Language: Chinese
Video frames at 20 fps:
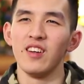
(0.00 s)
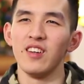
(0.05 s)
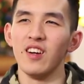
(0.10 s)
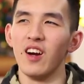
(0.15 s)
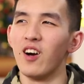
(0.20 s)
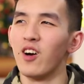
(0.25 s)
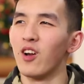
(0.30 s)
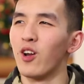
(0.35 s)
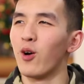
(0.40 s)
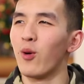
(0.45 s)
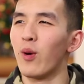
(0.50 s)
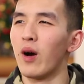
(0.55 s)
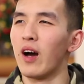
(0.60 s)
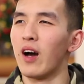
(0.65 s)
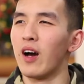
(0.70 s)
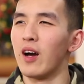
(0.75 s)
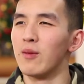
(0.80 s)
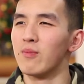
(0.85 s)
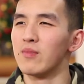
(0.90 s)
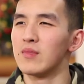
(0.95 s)
然后的
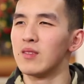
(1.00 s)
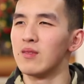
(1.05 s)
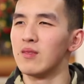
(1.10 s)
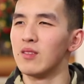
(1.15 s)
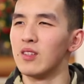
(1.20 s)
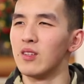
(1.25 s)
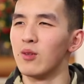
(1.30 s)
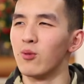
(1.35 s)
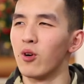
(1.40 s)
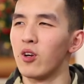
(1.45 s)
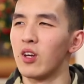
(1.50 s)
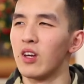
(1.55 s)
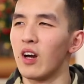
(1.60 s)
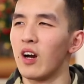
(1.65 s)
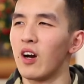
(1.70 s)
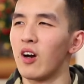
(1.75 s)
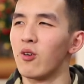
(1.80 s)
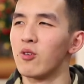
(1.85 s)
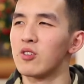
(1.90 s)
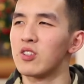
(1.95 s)
话。我也
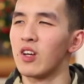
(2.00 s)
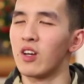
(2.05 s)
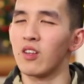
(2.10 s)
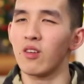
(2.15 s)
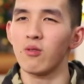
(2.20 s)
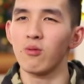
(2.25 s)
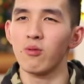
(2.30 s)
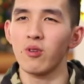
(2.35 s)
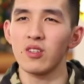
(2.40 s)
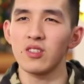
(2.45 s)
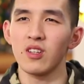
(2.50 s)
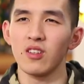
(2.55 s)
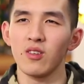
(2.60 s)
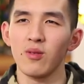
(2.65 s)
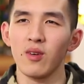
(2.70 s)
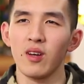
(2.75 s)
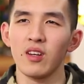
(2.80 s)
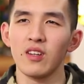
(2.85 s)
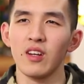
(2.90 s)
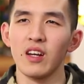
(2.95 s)
要，我想，我也想特
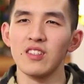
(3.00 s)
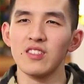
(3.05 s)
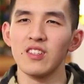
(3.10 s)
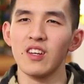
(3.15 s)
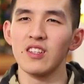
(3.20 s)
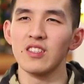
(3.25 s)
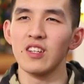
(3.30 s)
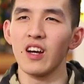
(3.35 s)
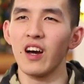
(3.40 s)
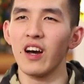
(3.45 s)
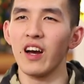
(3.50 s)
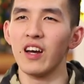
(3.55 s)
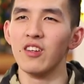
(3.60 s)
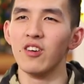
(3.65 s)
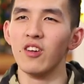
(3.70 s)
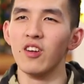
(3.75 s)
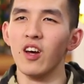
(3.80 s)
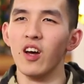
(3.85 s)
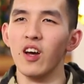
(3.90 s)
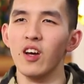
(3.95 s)
别感谢一下艾
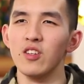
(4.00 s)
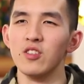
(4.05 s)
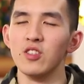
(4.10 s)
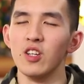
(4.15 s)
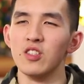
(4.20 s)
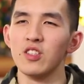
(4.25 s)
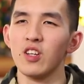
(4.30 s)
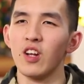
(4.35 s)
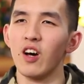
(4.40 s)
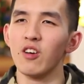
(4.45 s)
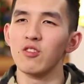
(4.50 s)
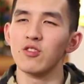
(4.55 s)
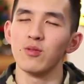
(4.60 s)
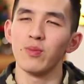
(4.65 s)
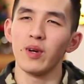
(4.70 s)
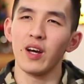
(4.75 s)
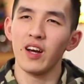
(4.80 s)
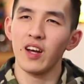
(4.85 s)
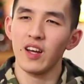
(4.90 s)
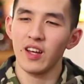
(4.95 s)
特的陈静老师
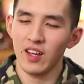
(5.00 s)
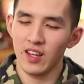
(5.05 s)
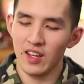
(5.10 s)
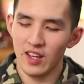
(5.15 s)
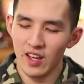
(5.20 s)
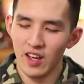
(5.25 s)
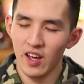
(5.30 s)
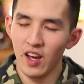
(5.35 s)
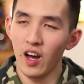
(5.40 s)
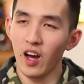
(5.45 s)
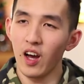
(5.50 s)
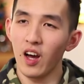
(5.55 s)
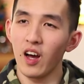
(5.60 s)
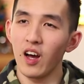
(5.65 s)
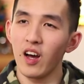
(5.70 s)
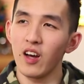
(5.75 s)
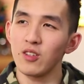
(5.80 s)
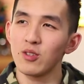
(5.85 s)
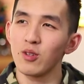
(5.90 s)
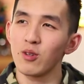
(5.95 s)
吧，
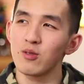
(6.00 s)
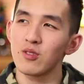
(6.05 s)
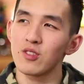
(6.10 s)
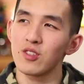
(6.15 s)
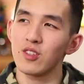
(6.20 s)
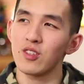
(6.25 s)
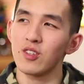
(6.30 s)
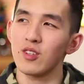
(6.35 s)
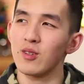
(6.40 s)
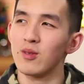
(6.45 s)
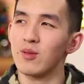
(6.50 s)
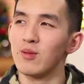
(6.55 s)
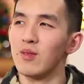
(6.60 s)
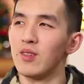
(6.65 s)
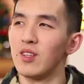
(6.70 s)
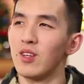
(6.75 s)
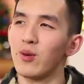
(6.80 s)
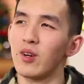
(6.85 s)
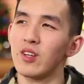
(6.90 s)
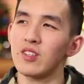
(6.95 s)
呃，就是
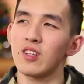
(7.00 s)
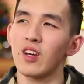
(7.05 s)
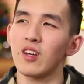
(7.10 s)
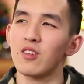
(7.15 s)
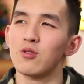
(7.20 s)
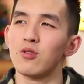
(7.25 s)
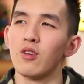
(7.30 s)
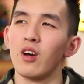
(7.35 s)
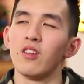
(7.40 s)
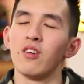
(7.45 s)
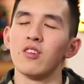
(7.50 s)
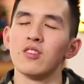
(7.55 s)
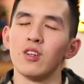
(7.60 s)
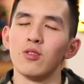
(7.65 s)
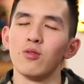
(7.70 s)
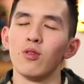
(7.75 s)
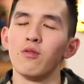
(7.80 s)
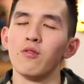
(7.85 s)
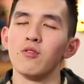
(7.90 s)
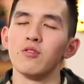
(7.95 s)
因为在去艾特
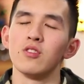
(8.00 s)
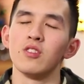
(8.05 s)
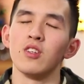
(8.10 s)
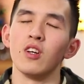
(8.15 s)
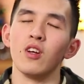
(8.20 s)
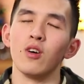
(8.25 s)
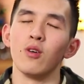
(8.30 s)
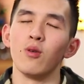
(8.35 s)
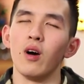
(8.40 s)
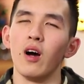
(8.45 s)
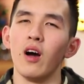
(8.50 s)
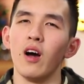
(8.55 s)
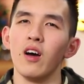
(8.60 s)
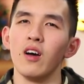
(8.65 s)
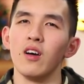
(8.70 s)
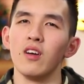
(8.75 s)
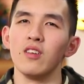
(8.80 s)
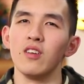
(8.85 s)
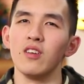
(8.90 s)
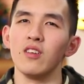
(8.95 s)
上托福之前的话，
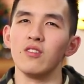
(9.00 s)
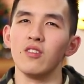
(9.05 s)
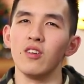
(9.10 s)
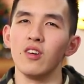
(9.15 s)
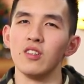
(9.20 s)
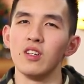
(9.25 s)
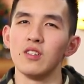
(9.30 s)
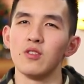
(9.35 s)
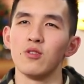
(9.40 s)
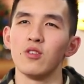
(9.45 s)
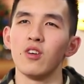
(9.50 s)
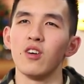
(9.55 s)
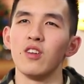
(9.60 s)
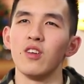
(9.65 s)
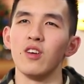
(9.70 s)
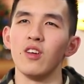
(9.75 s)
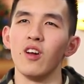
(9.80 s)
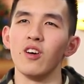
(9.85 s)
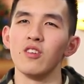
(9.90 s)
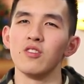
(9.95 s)
那个在学校
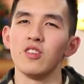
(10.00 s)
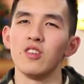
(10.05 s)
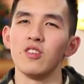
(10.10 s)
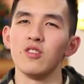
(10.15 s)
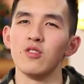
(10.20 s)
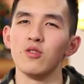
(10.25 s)
里老师一